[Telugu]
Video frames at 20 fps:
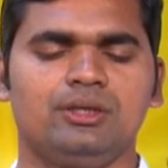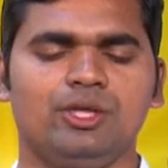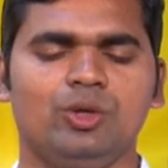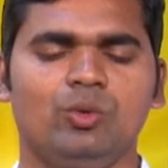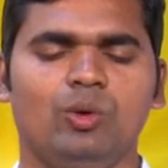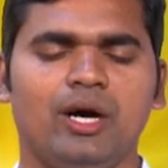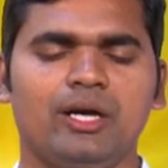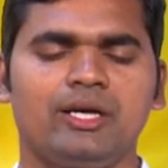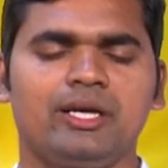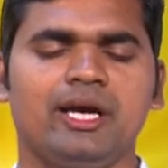
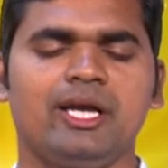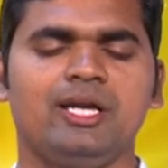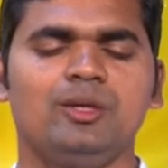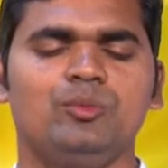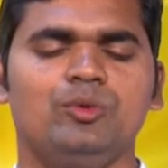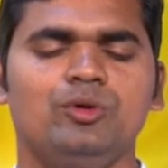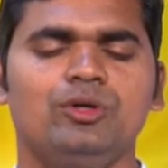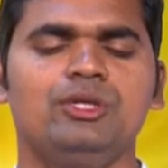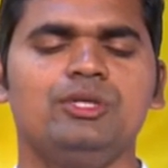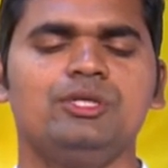నీ
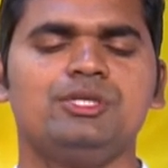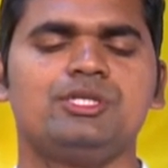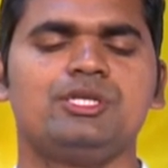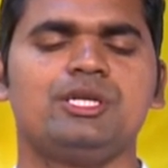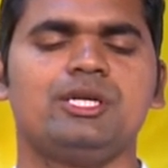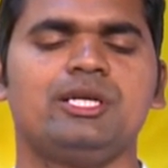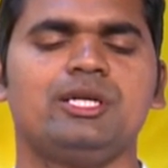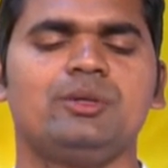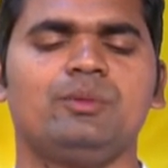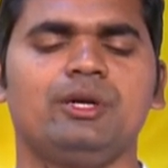వాక్యాన్ని
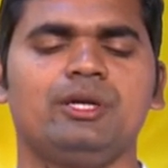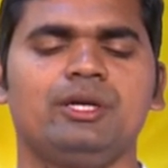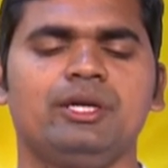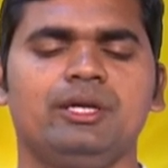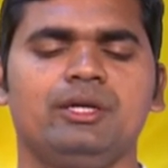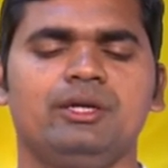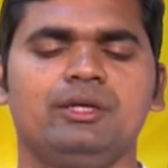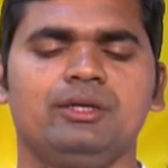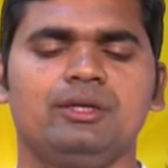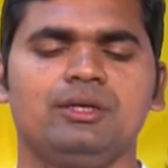
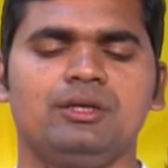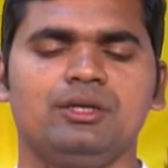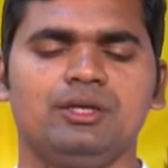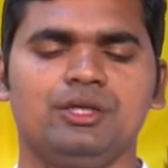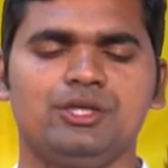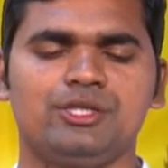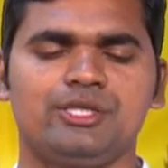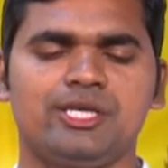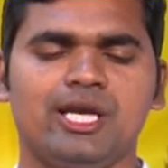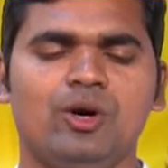బోధించేటటువంటి
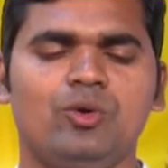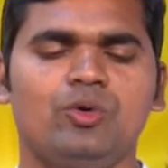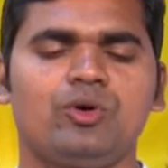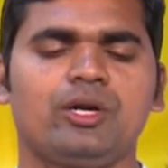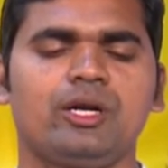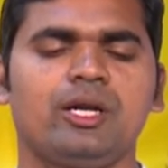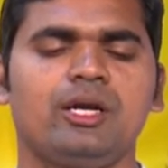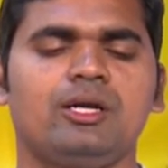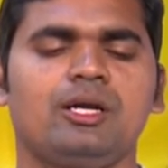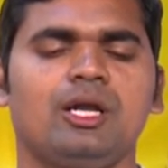నీ
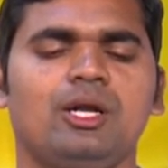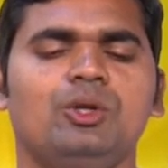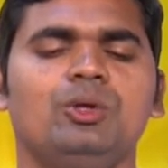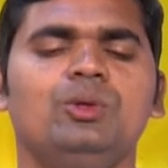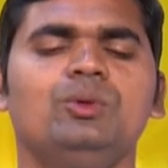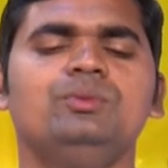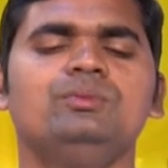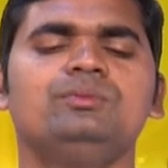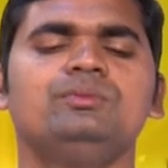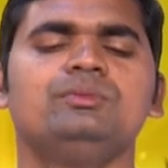సేవకుడైన
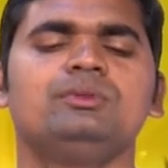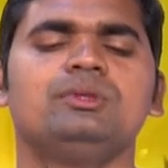నన్నును